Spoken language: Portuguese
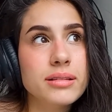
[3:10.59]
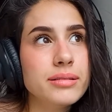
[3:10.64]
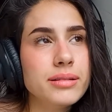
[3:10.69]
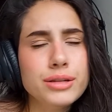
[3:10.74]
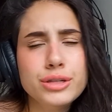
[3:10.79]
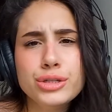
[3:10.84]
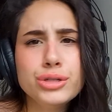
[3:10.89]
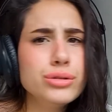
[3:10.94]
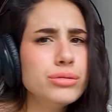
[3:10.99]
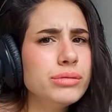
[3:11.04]
a
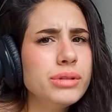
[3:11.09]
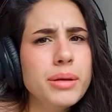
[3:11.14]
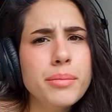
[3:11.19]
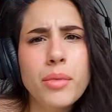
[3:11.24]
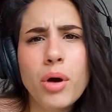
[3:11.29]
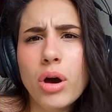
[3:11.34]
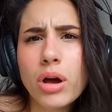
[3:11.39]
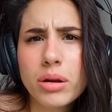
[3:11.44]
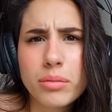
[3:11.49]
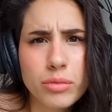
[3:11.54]
gente não
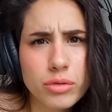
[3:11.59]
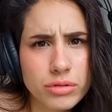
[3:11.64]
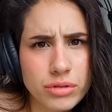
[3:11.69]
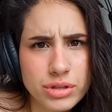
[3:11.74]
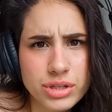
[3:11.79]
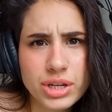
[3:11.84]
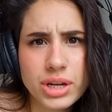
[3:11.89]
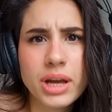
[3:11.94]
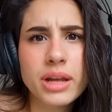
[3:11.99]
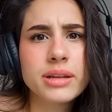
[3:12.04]
demora muito
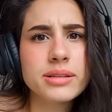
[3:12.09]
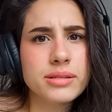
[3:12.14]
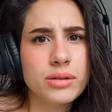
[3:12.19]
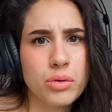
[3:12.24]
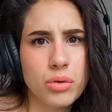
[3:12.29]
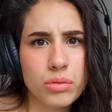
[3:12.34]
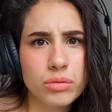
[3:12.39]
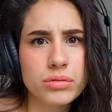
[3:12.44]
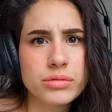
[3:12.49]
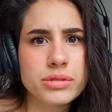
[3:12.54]
a chegar nessa
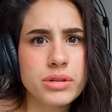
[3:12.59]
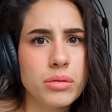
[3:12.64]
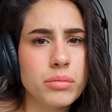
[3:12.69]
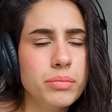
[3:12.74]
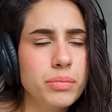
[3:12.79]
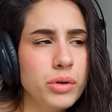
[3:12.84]
conclusão,